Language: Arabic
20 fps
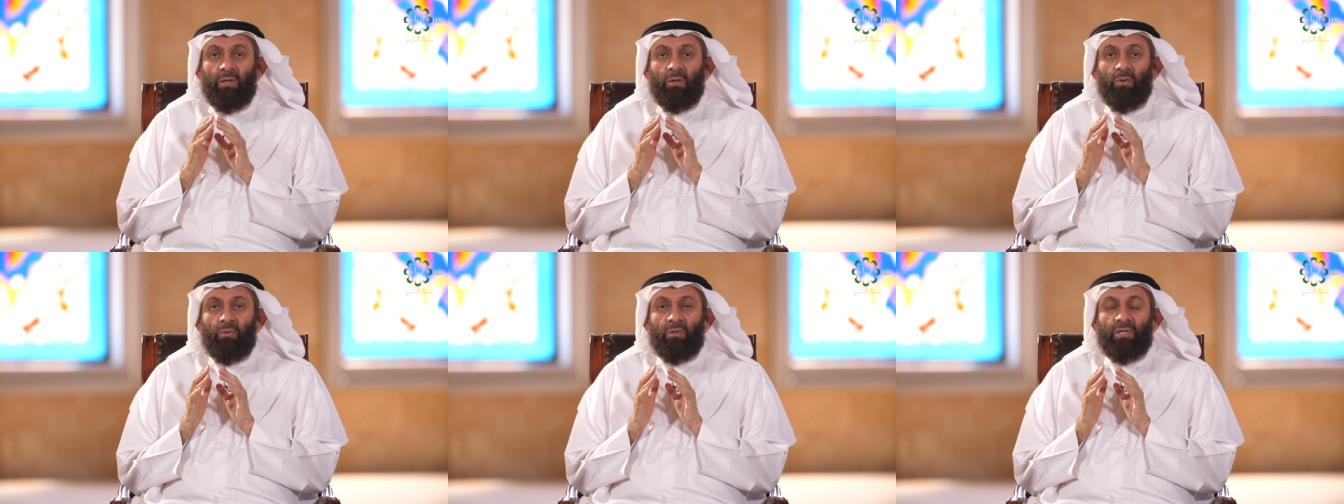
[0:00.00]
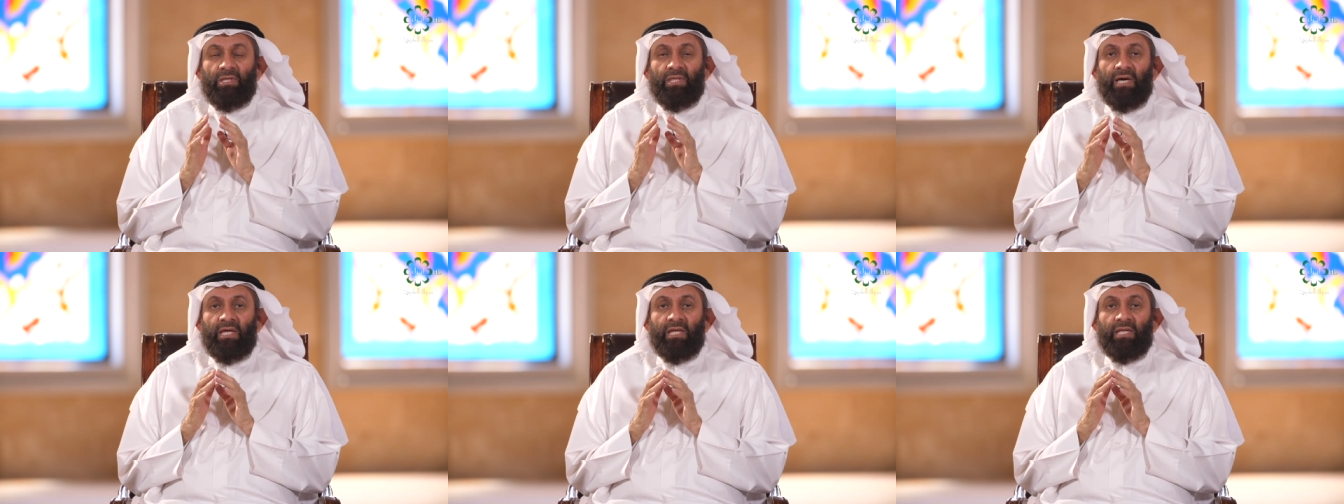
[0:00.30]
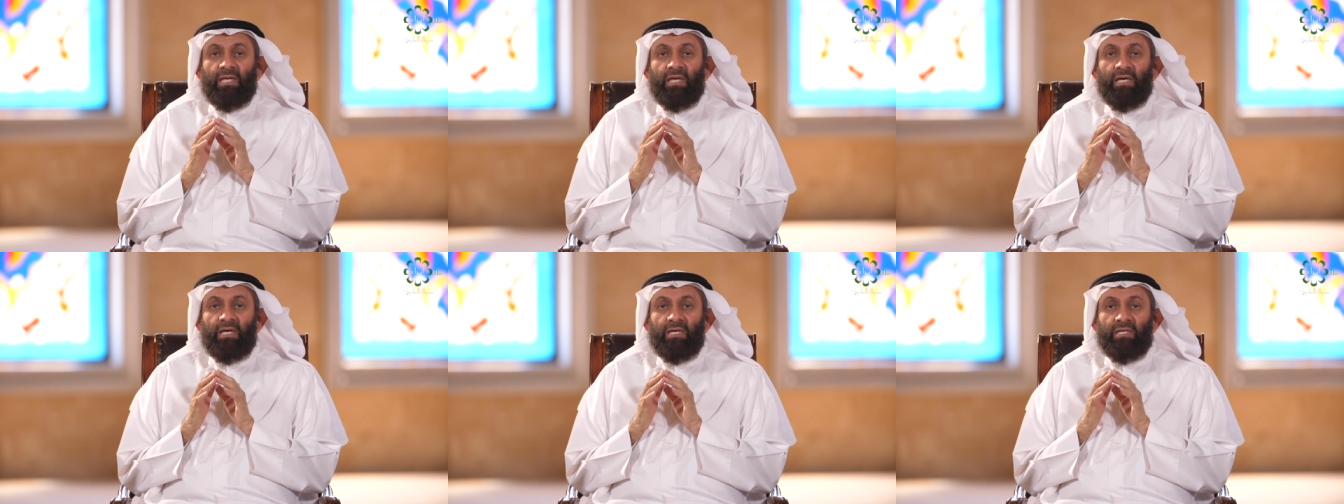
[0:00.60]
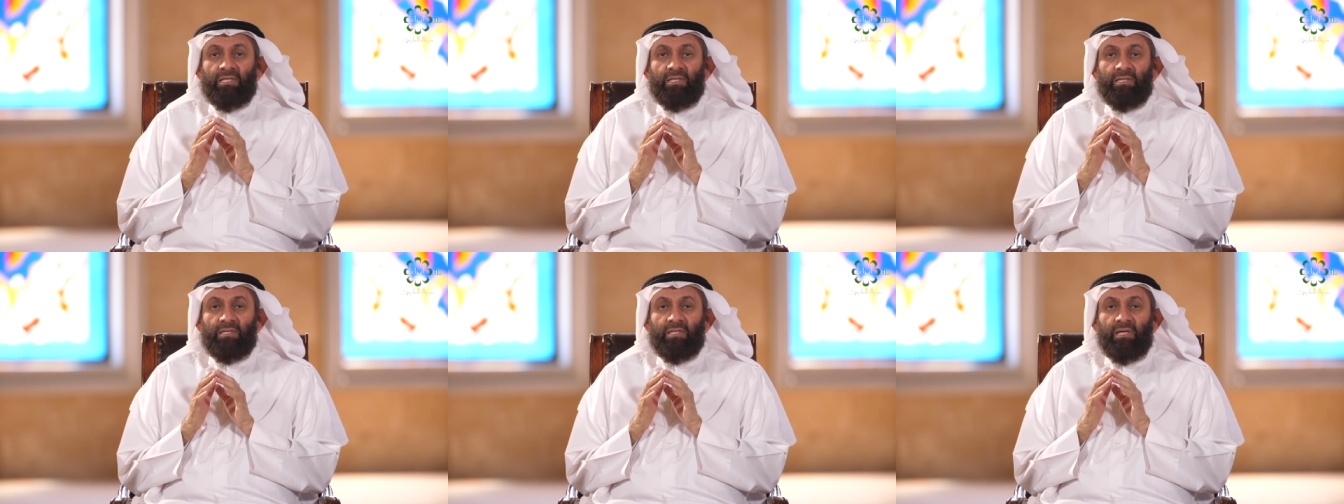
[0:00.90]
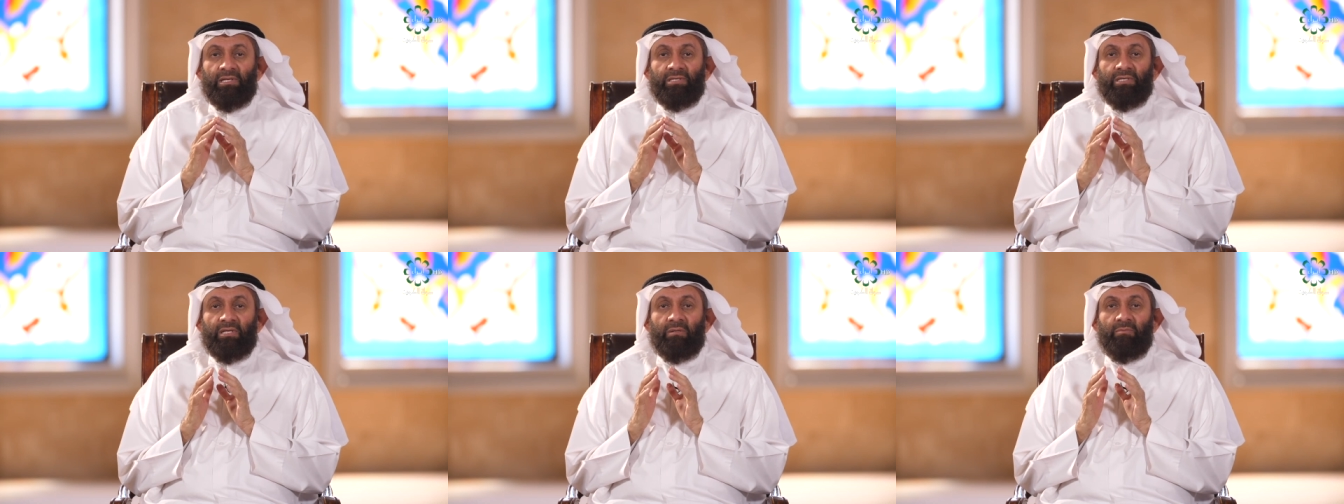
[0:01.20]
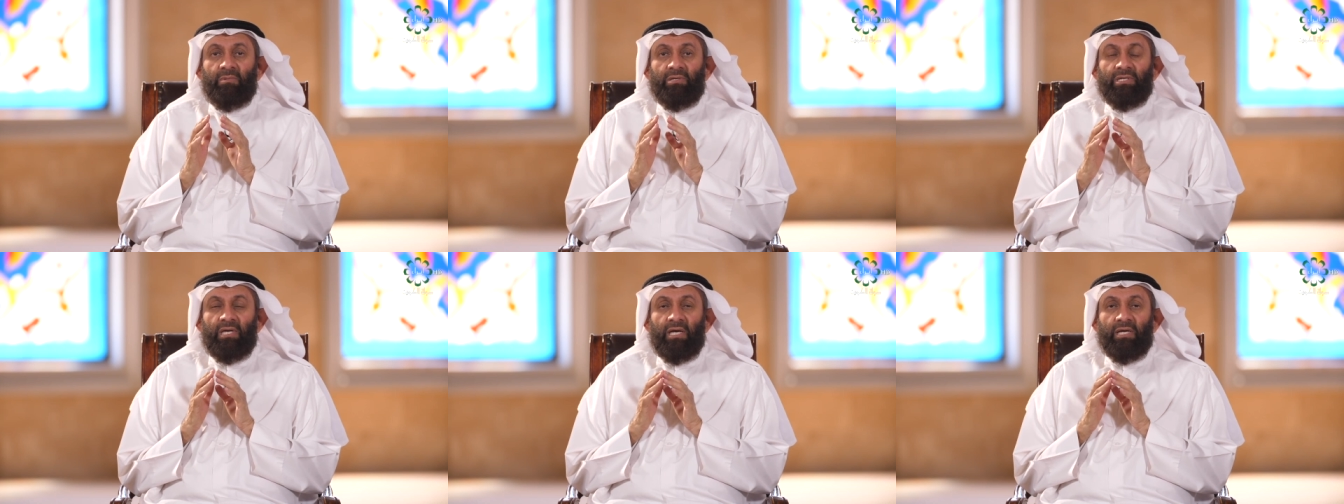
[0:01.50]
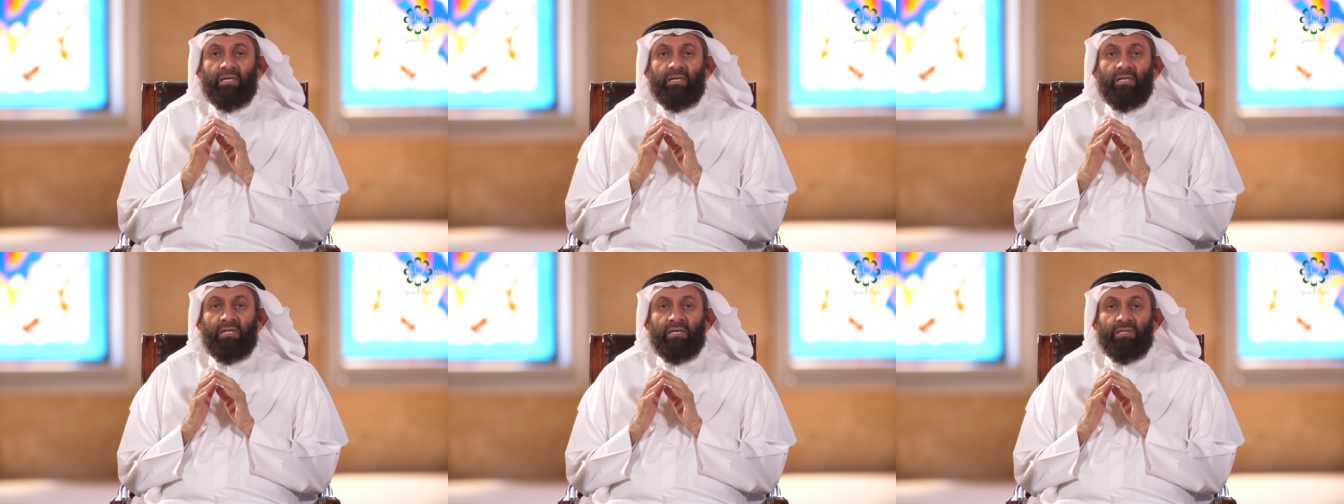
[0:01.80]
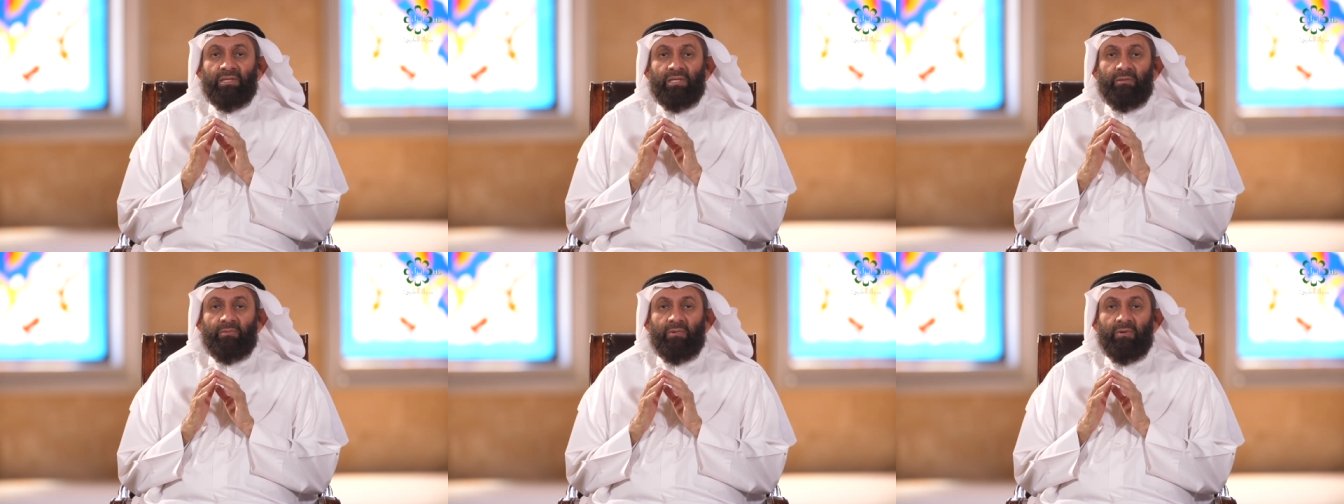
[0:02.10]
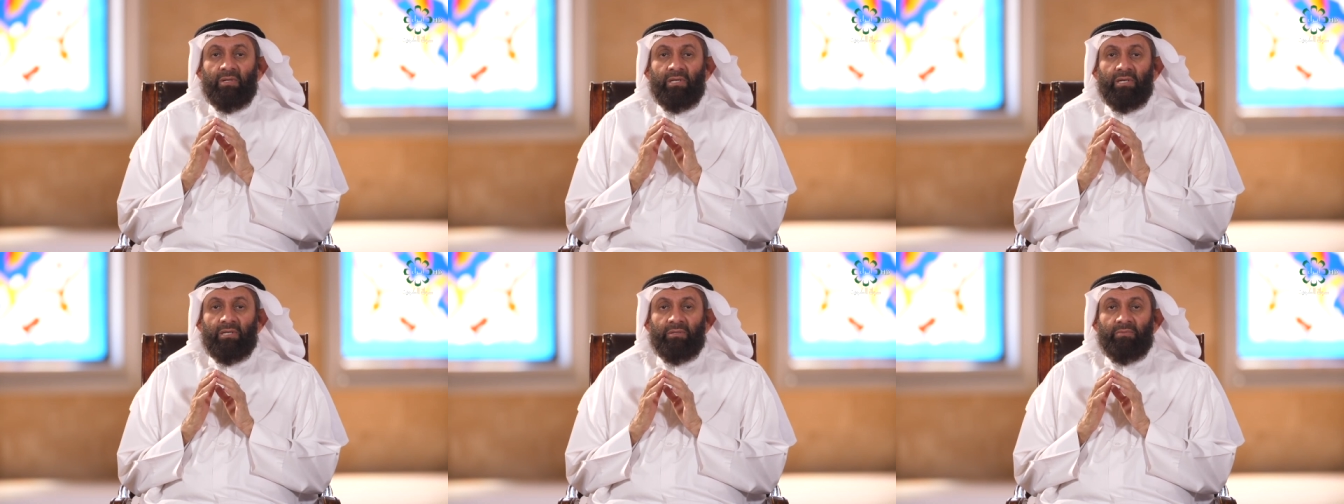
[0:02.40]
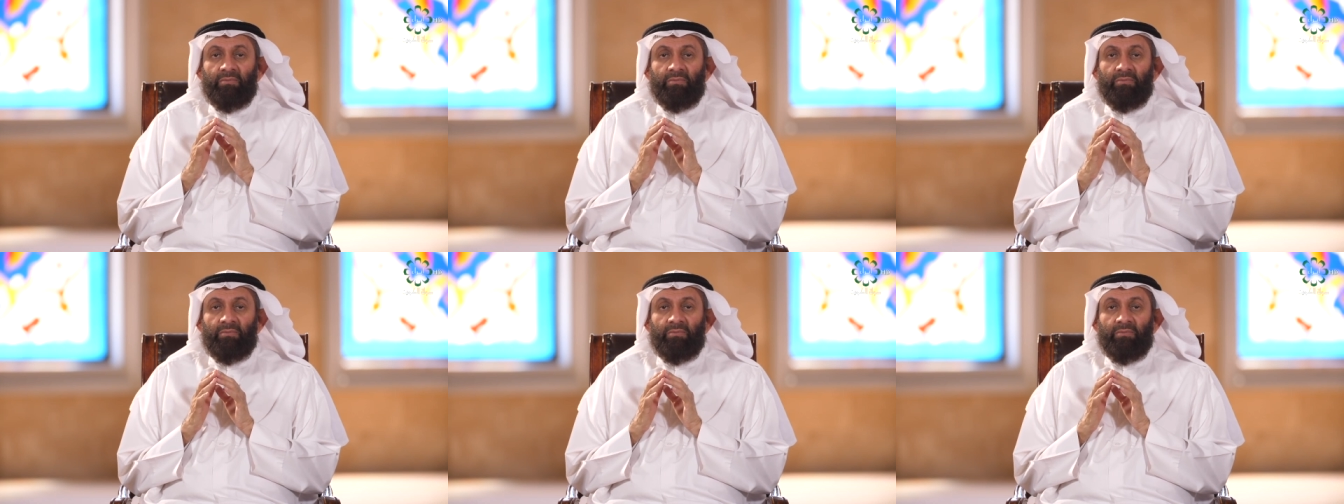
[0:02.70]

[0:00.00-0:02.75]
ولذلك تحصل المشاكل العظيمة والعياذ